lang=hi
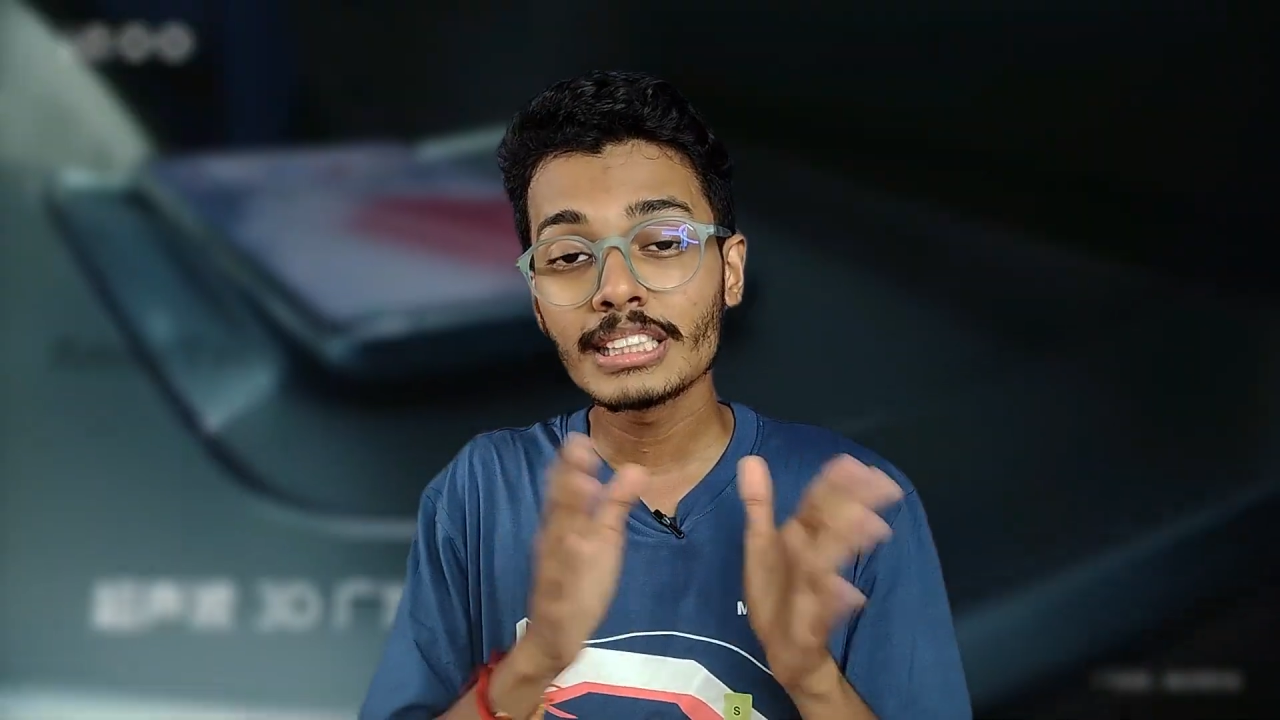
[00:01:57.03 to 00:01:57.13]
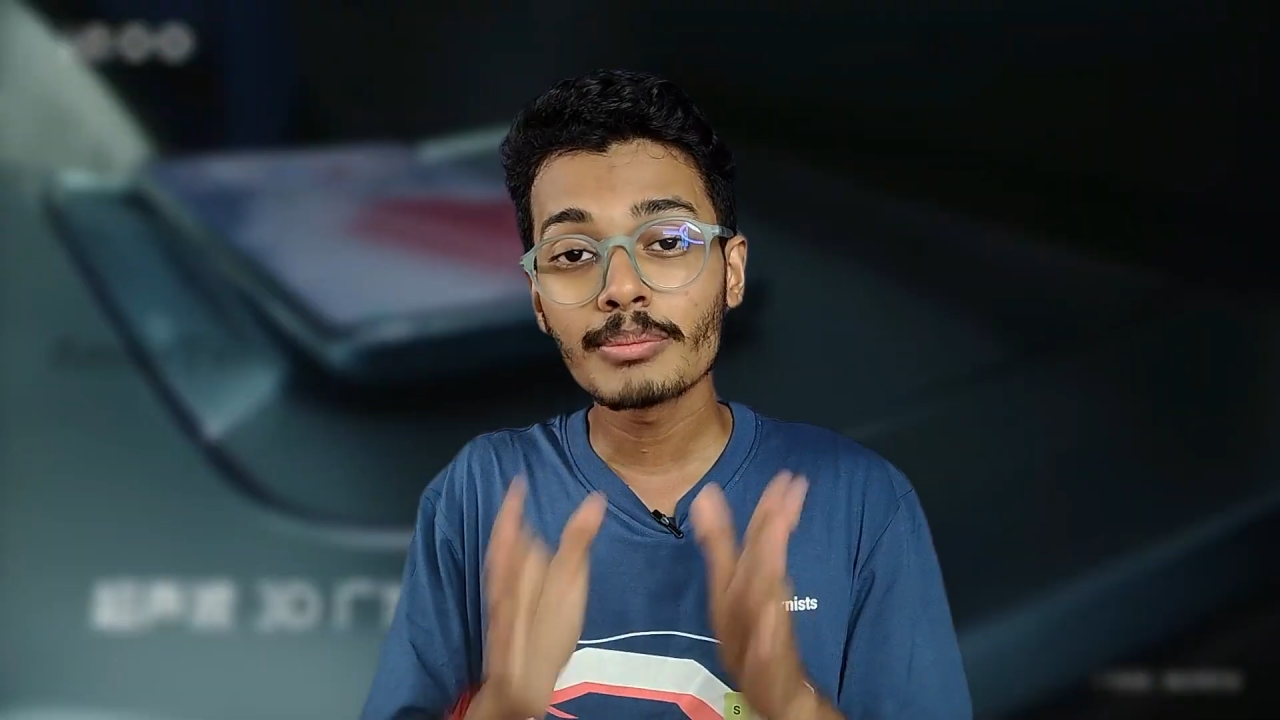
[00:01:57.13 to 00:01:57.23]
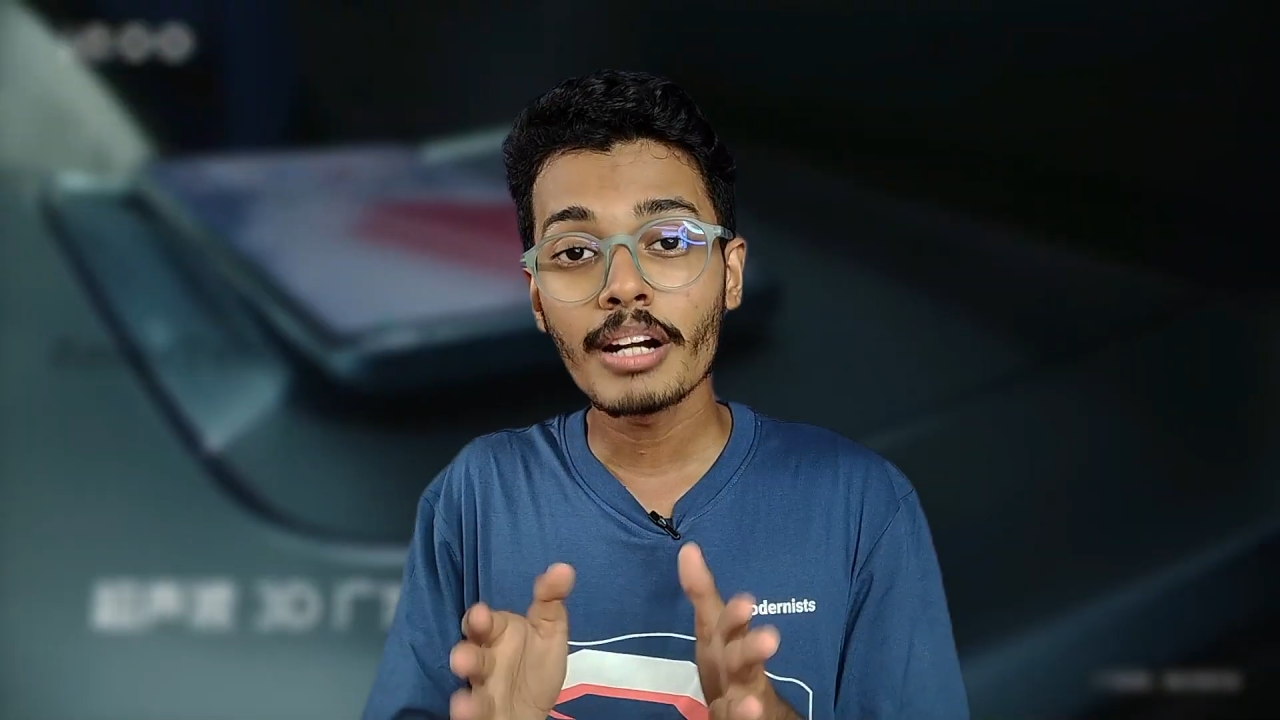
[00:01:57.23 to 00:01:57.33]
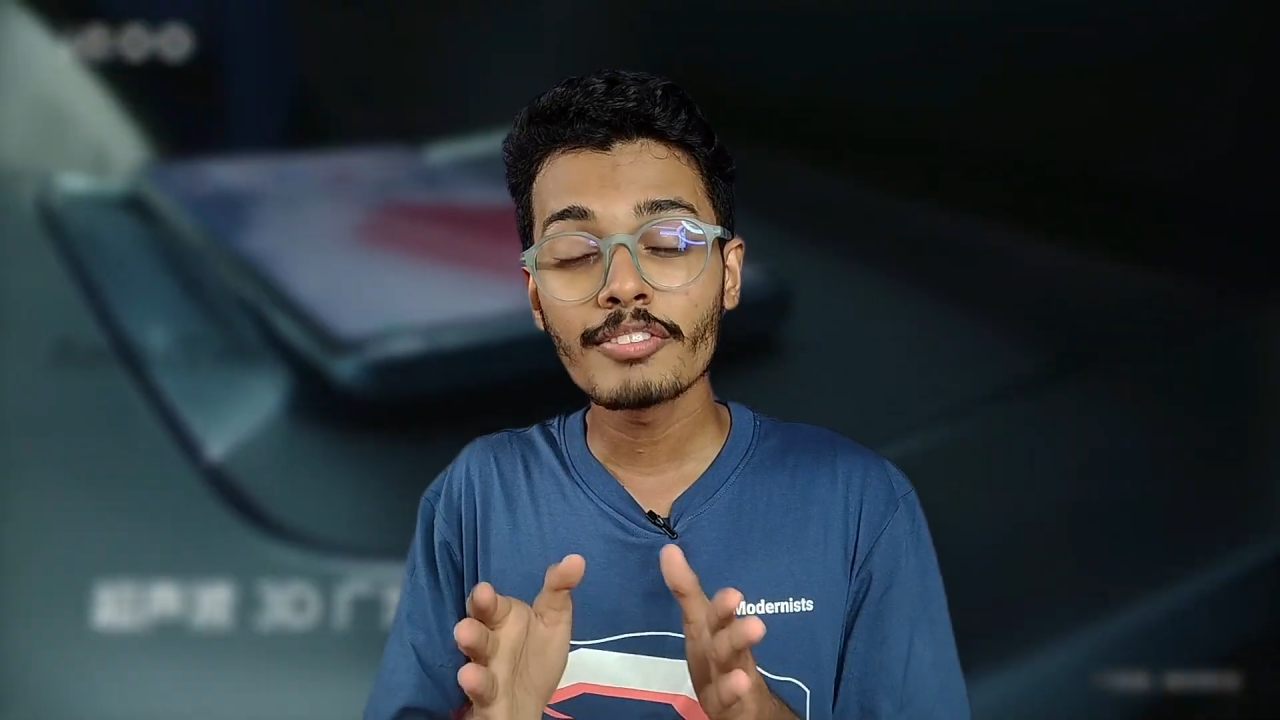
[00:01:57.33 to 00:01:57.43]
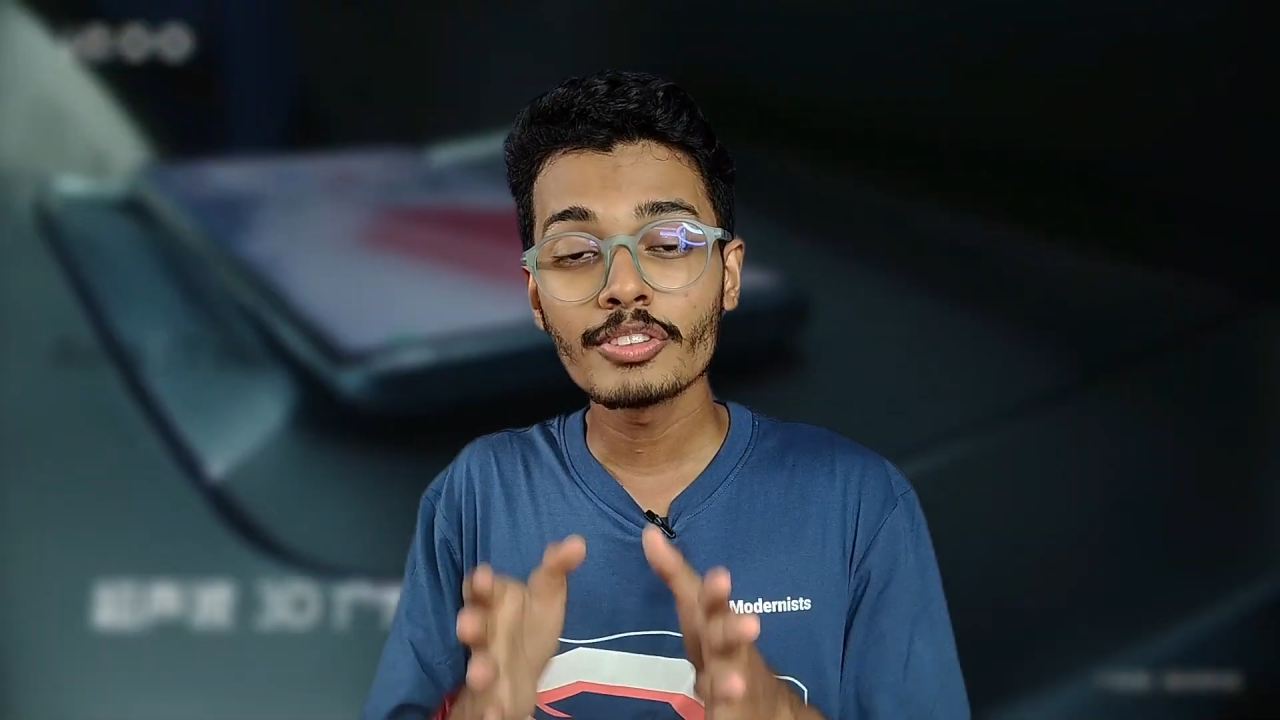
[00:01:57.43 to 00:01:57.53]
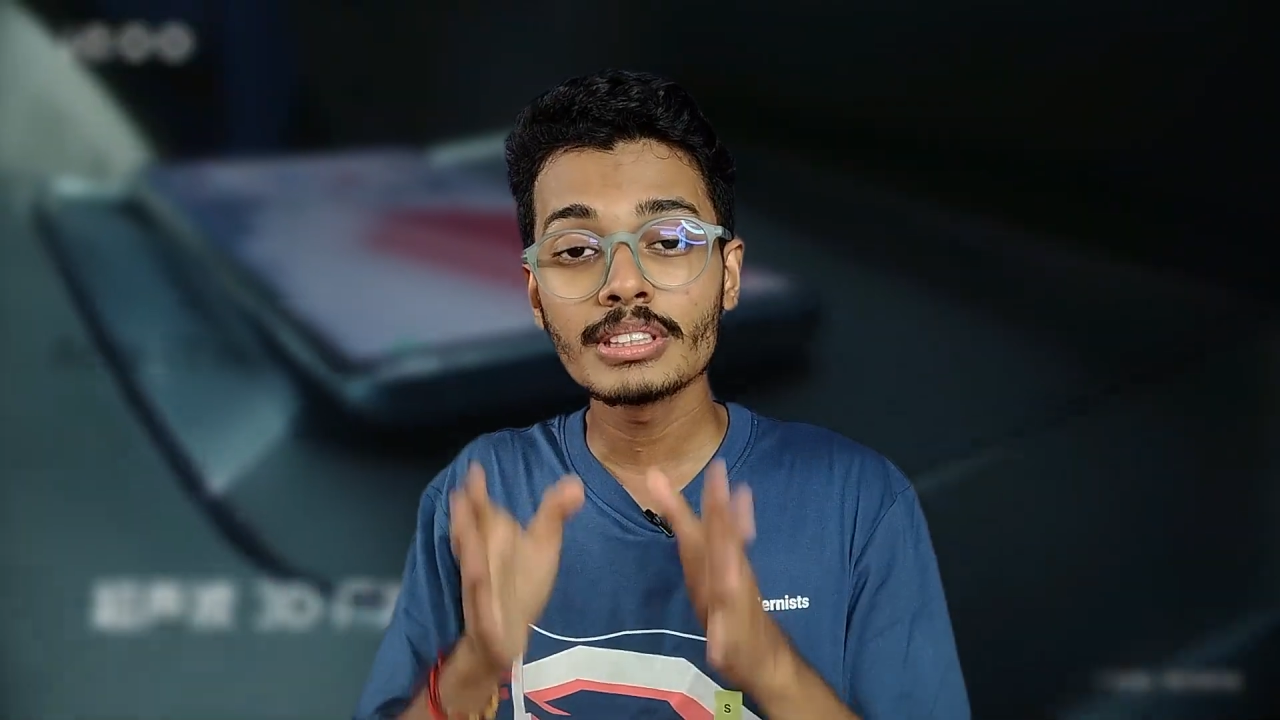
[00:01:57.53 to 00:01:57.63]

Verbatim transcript: स्मार्टफोन